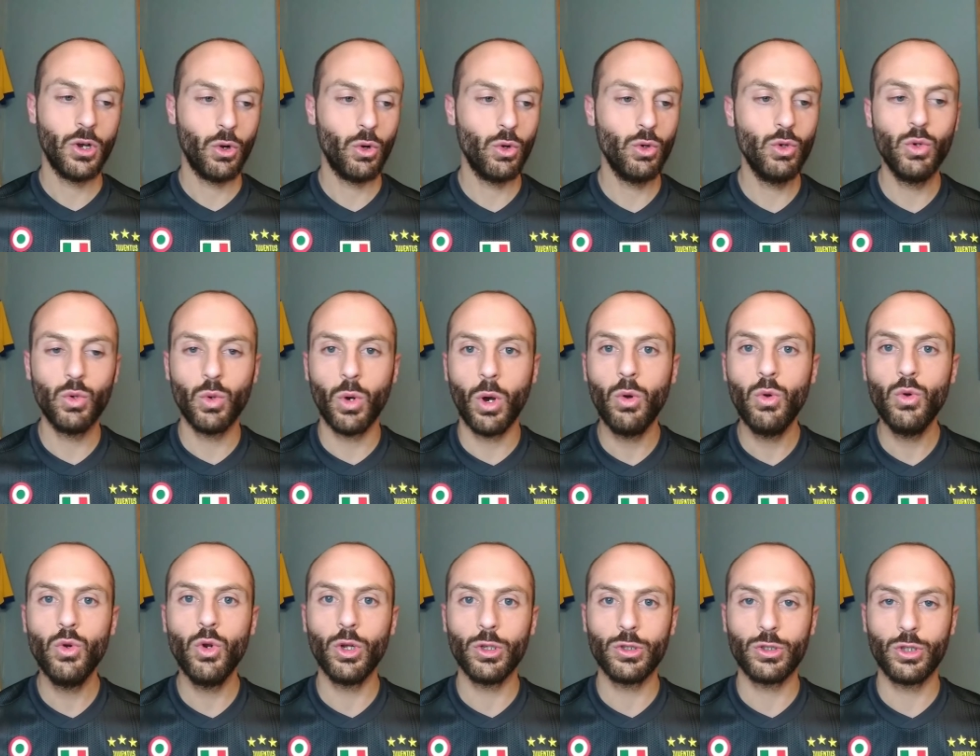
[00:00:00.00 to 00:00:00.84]
Un
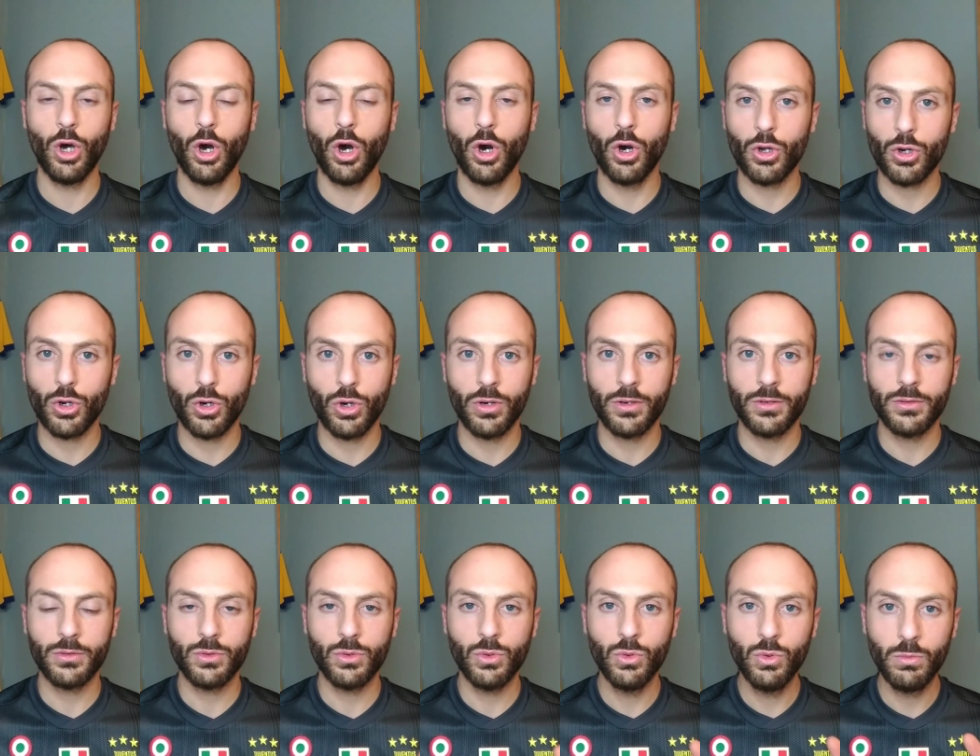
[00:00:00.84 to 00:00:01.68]
1-1
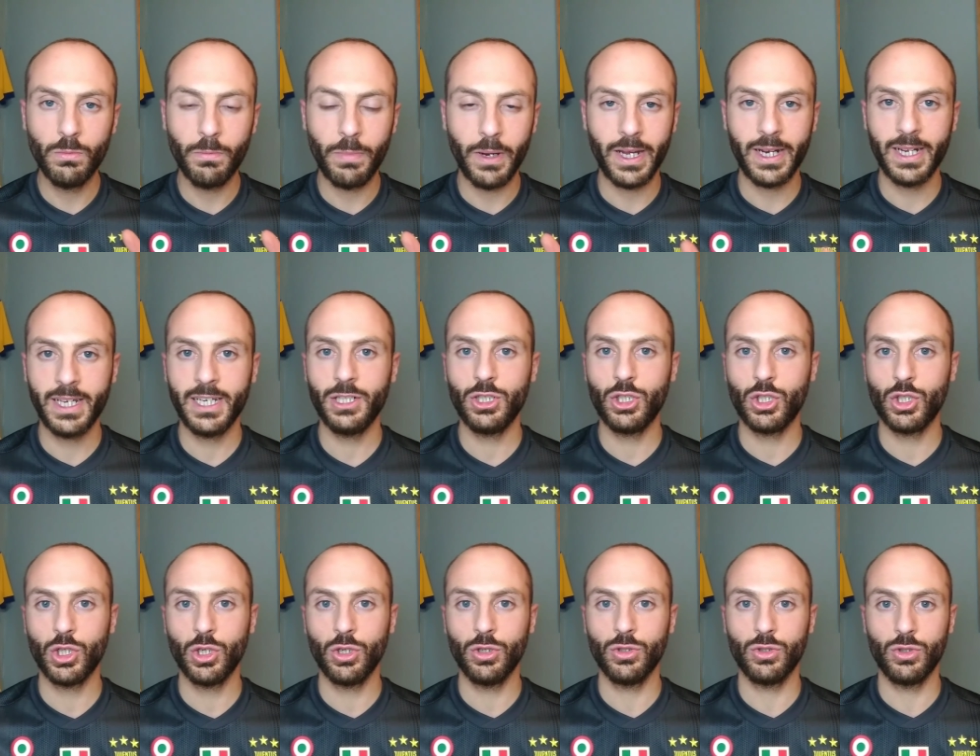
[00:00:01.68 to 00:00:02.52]
d'oro, un
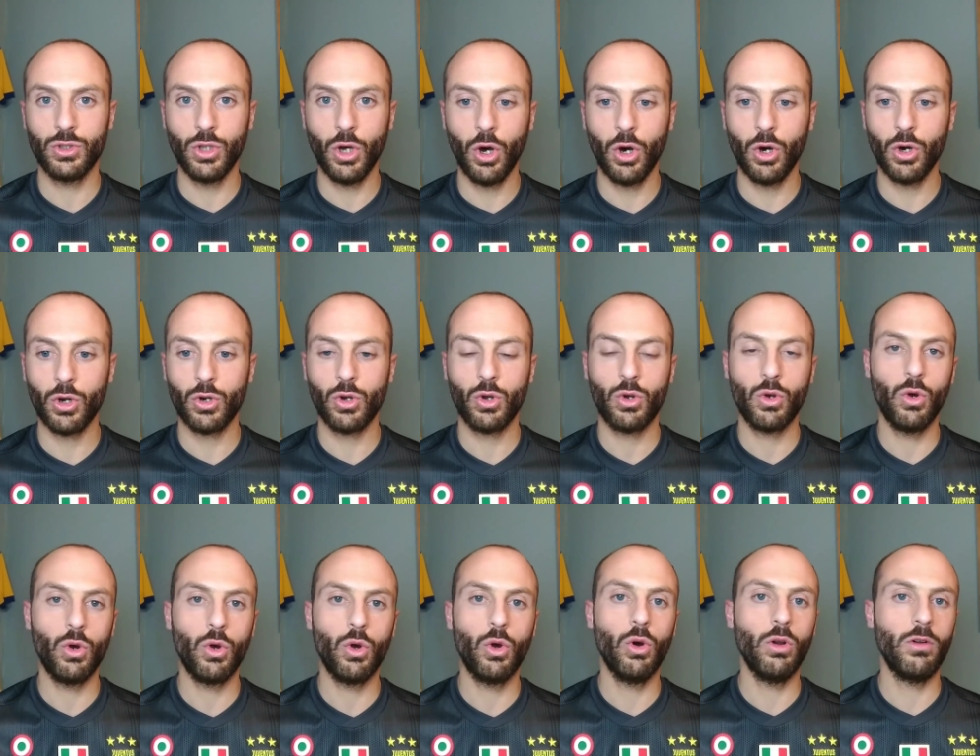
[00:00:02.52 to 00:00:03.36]
pareggio d'oro
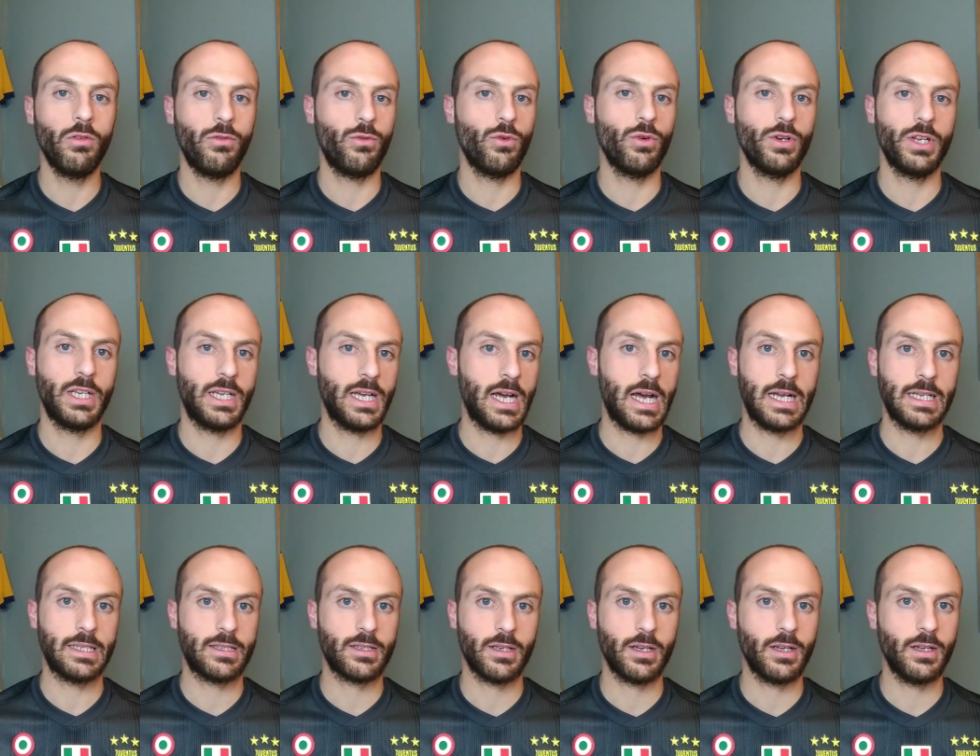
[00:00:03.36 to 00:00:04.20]
con gol fuori
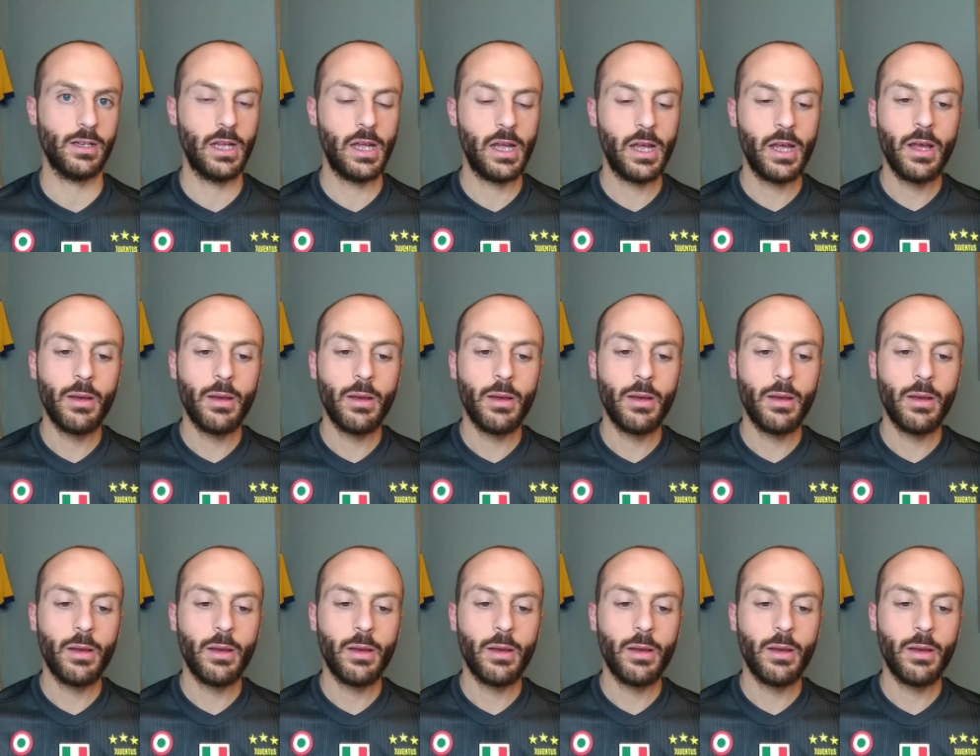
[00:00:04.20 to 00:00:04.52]
casa,